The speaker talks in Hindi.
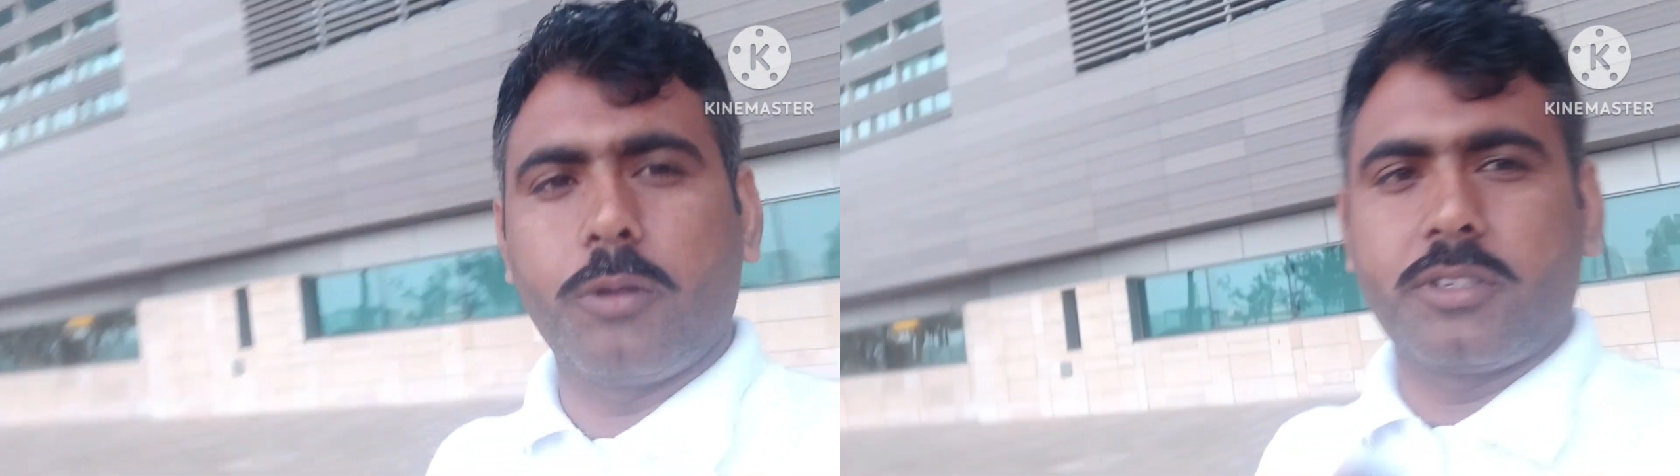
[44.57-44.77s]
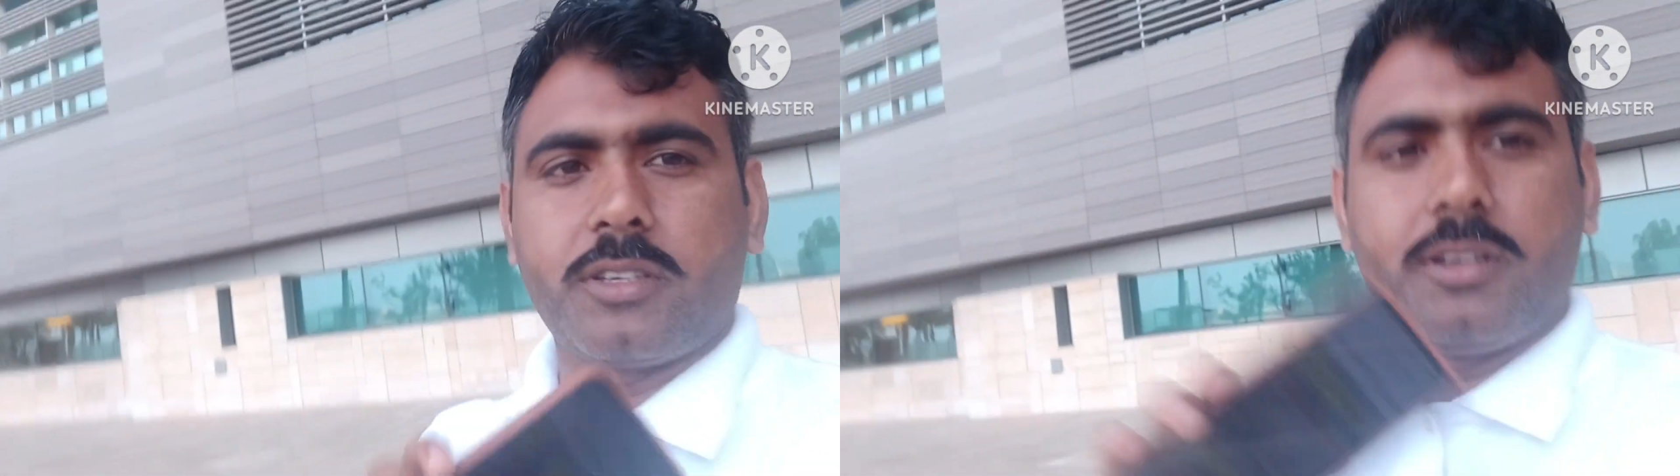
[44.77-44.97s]

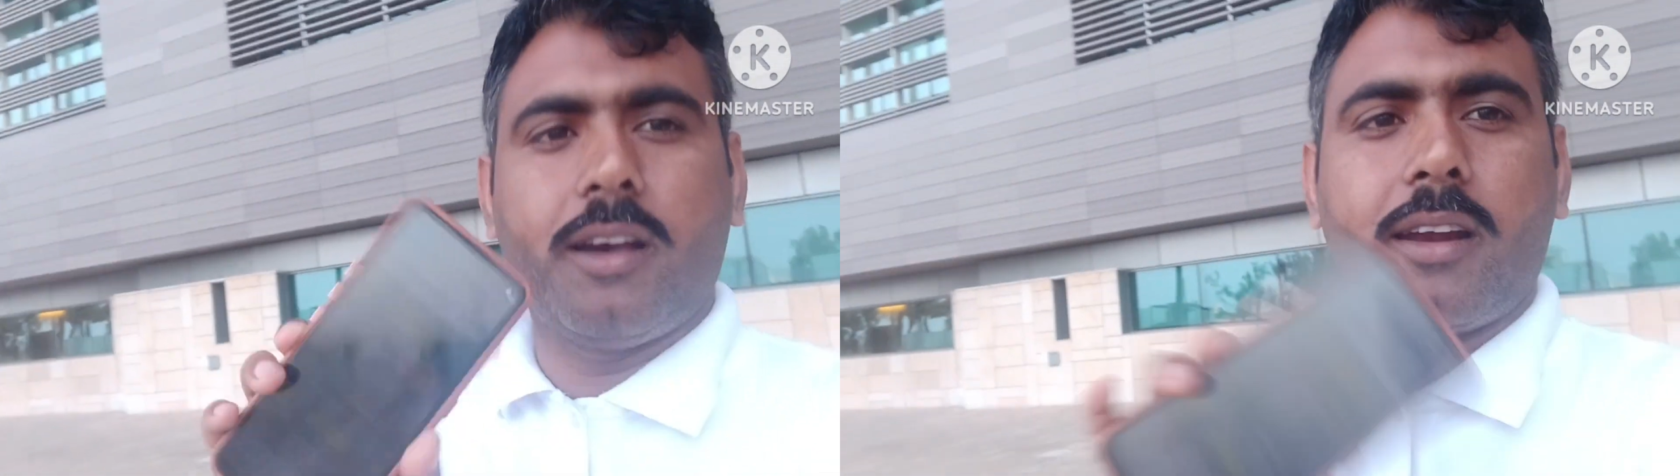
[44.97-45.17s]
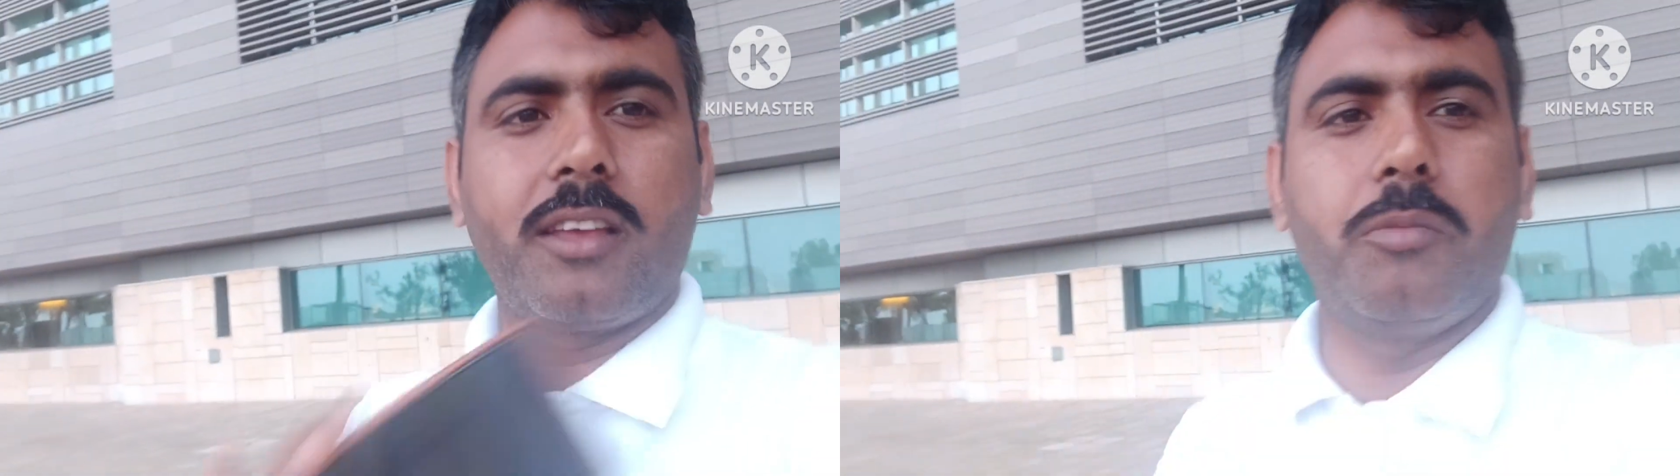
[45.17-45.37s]
कोशिश
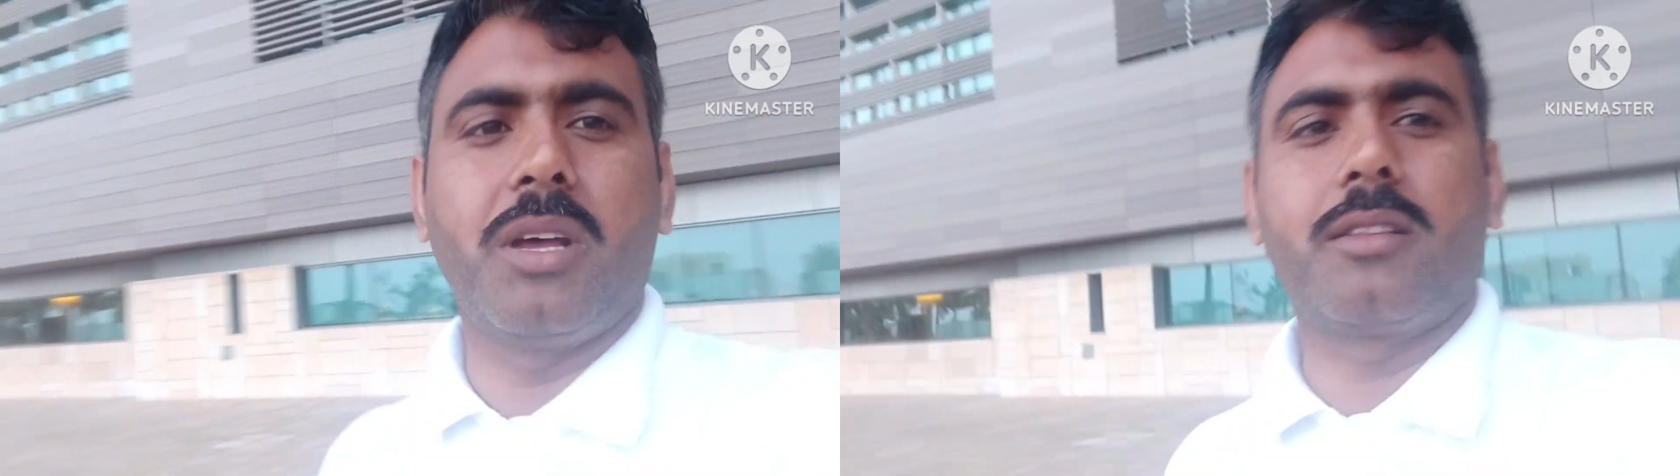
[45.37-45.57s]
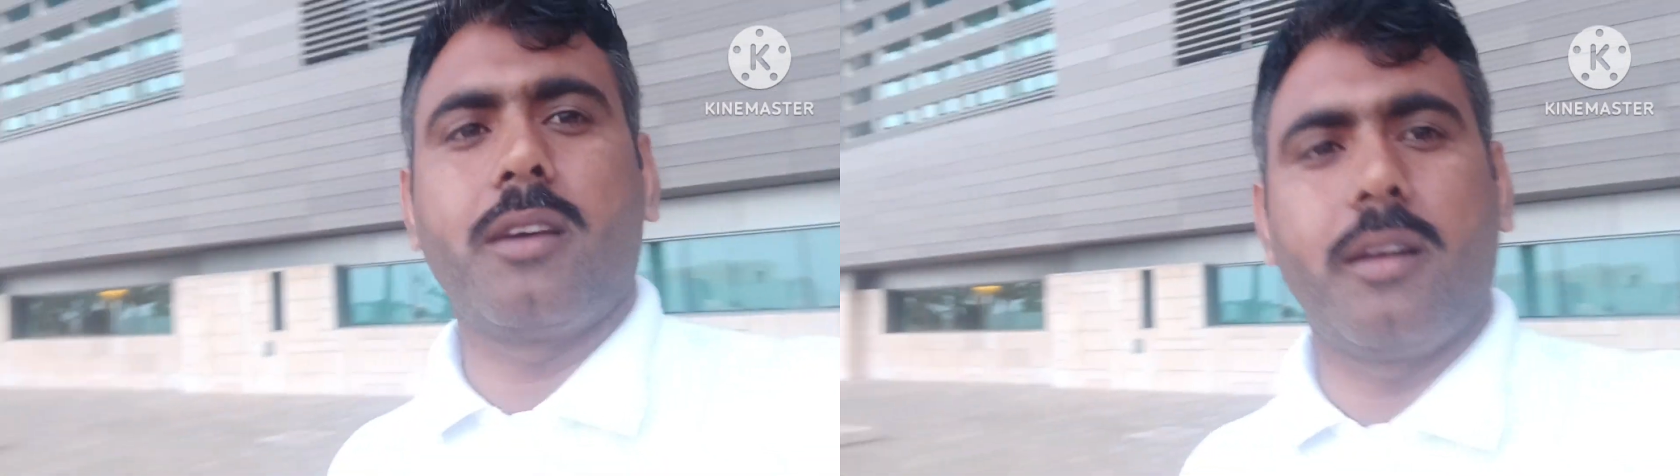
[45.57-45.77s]
हरगिज
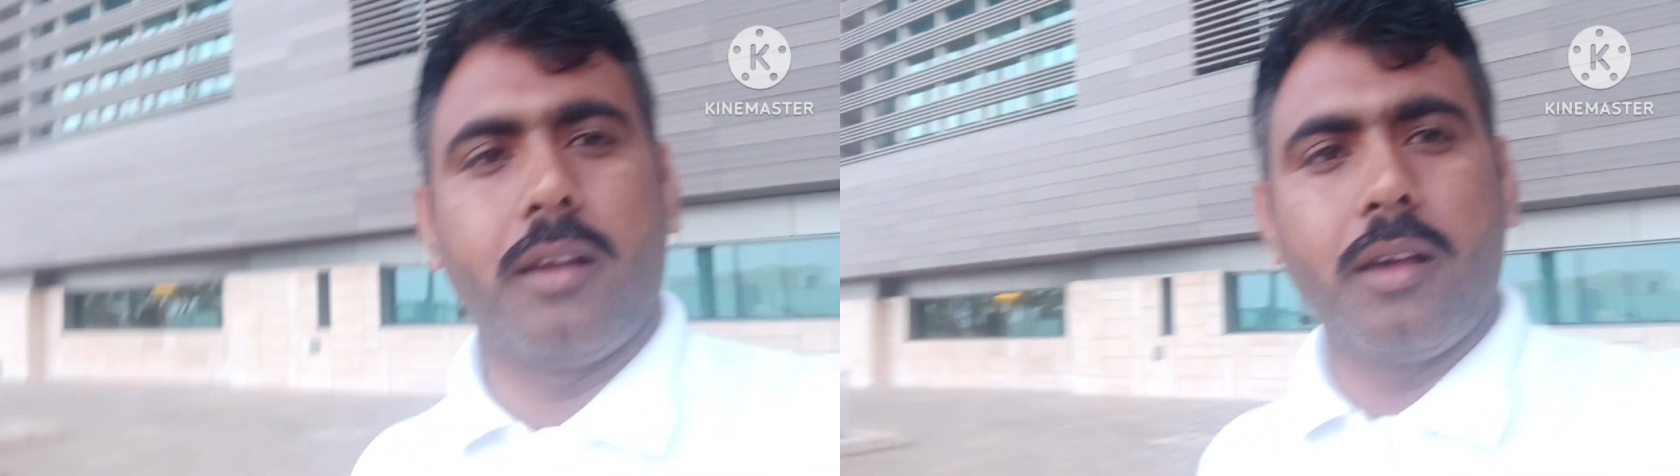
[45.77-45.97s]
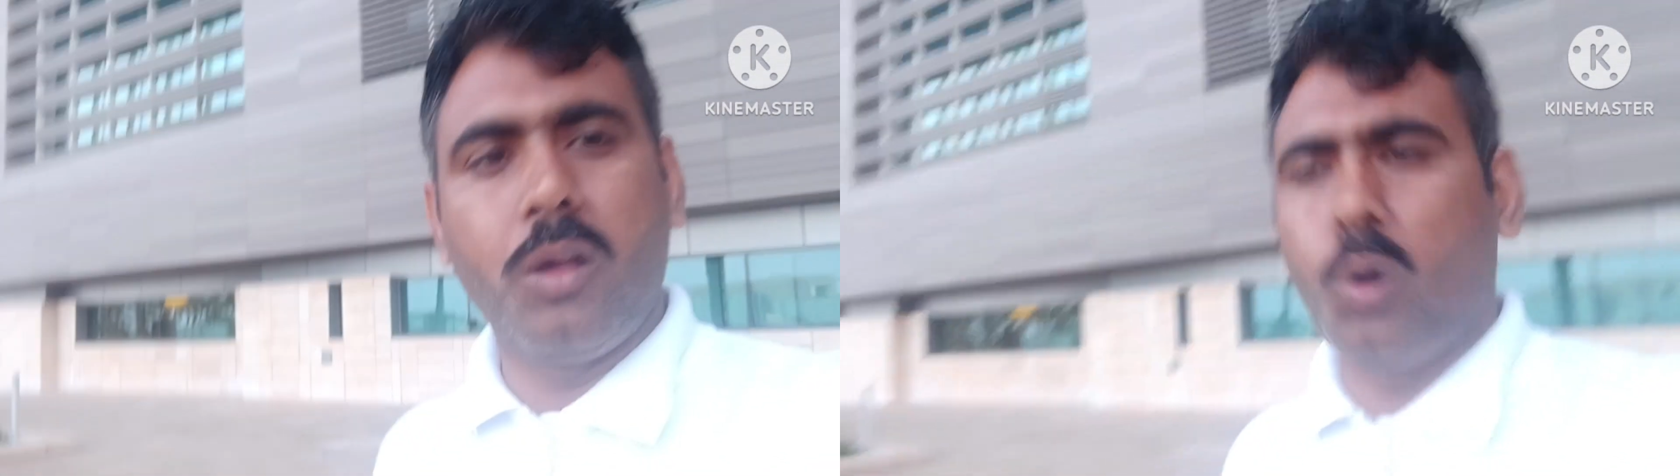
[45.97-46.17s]
मत करना